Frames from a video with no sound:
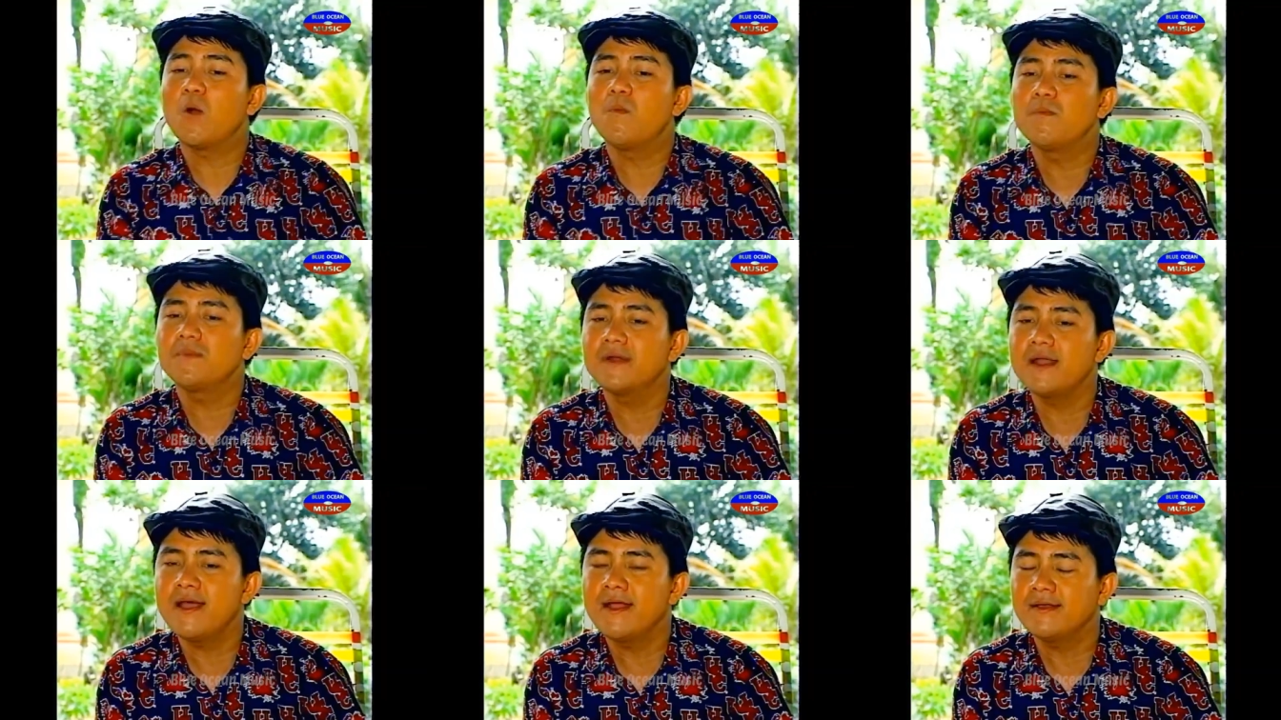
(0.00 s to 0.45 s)

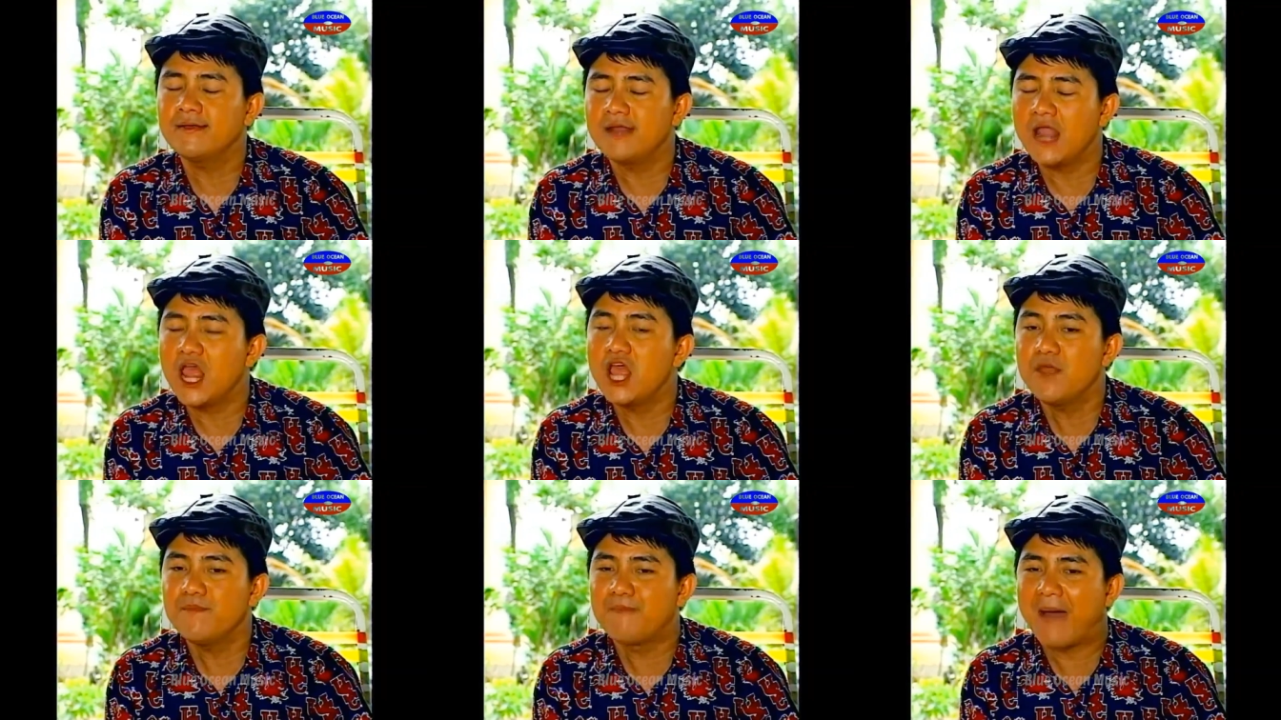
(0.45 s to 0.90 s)
không nên
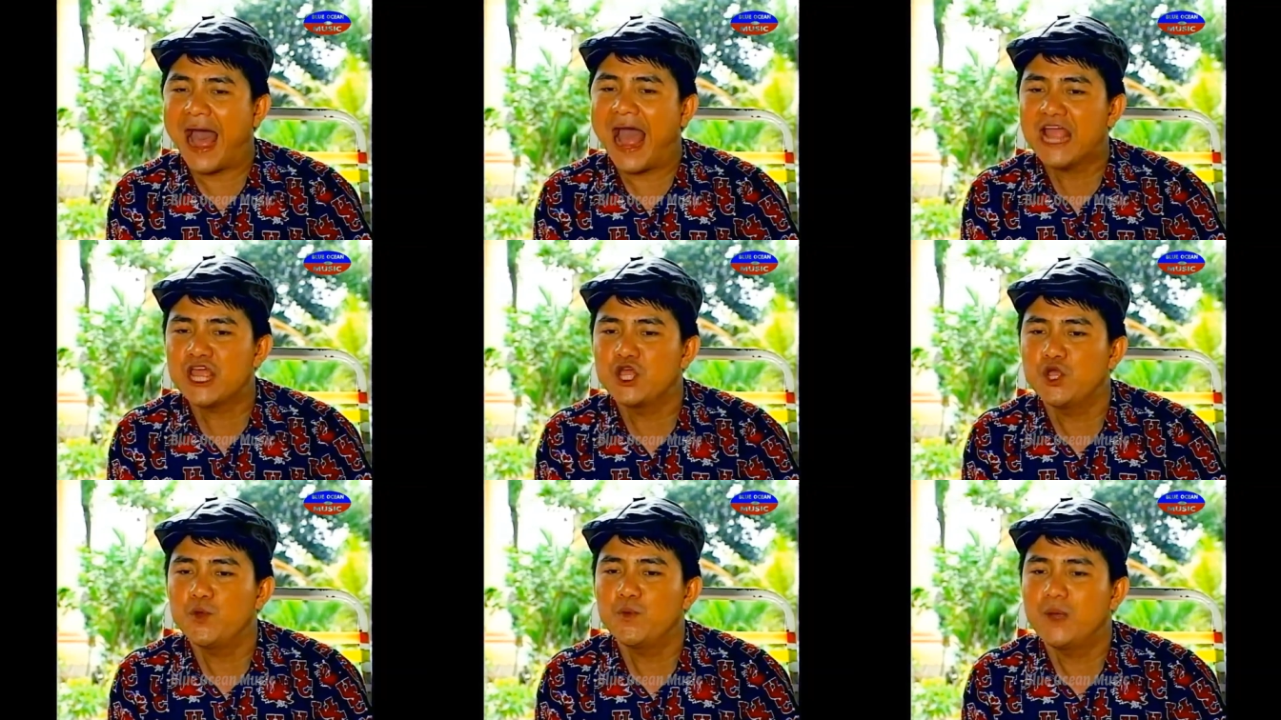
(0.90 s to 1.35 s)
để
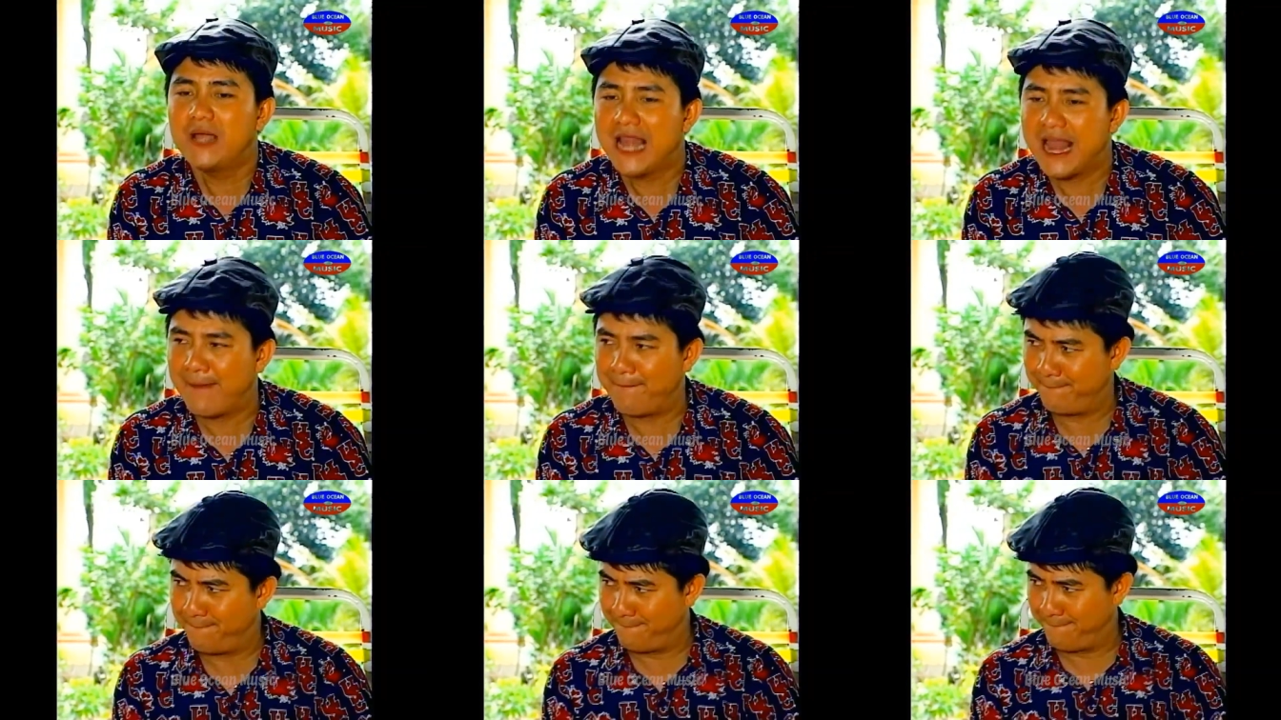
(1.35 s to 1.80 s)
bà hiểu
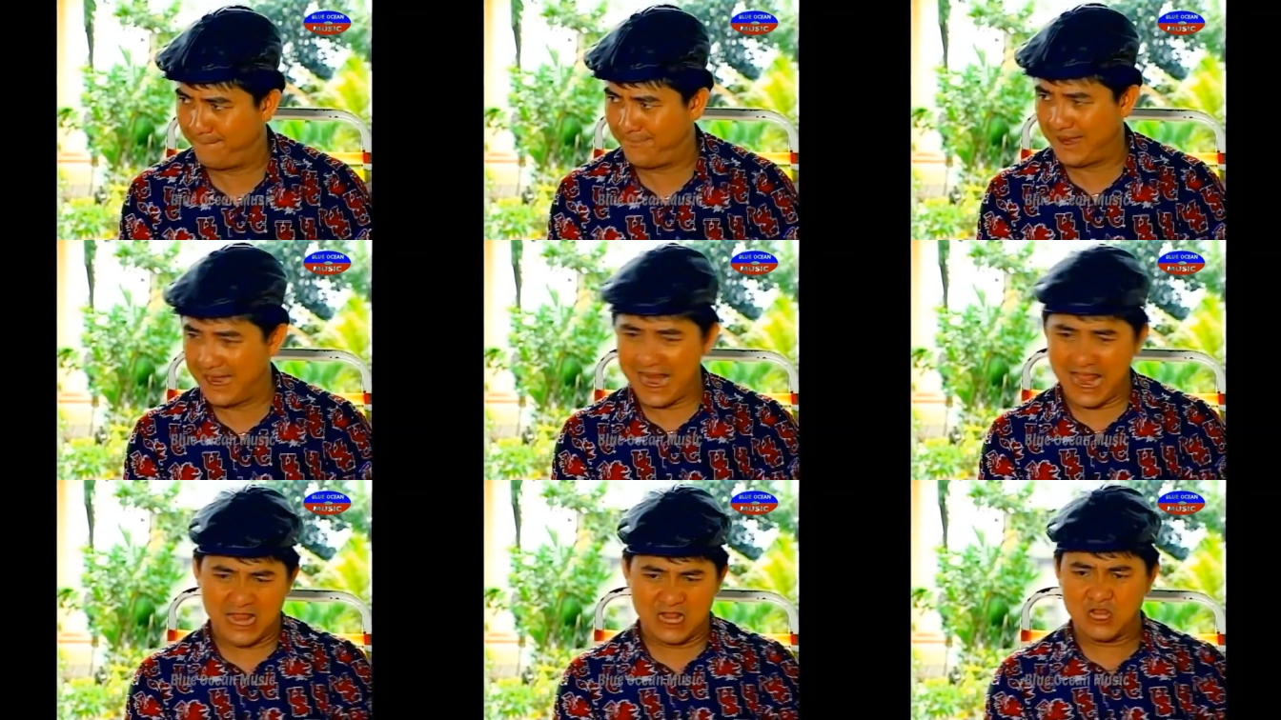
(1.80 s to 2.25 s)
lầm
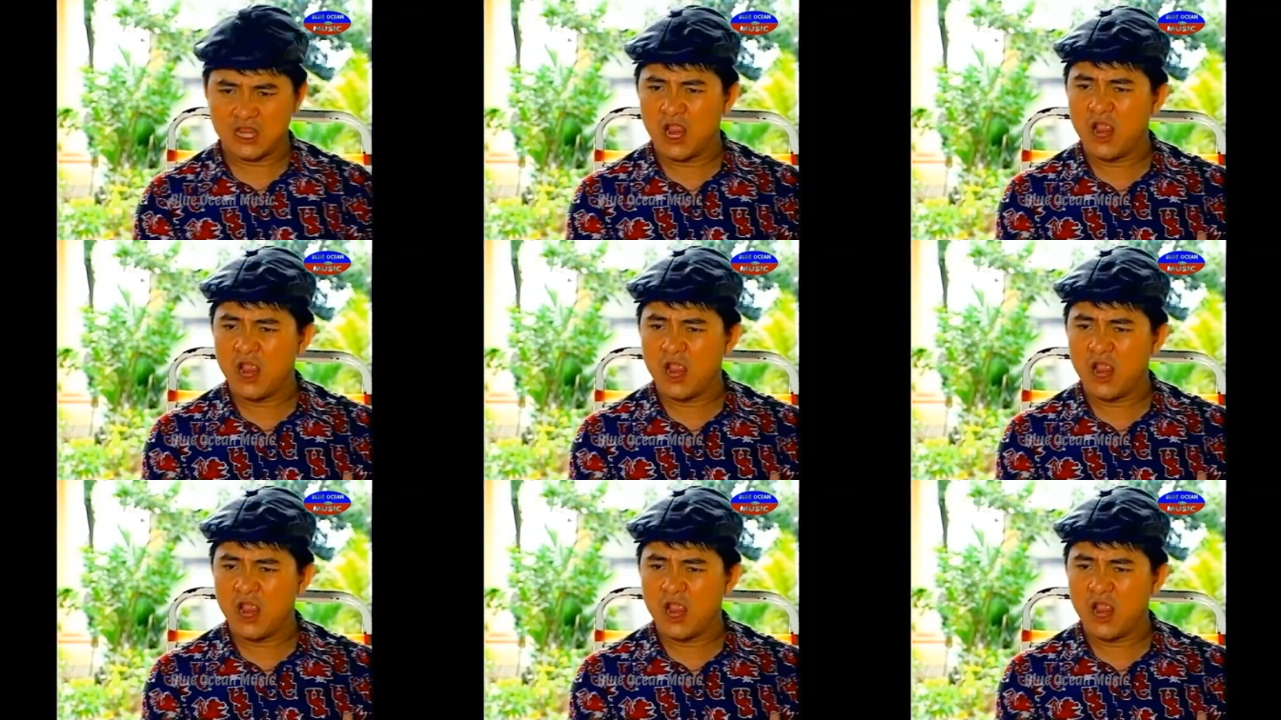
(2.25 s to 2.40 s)
mình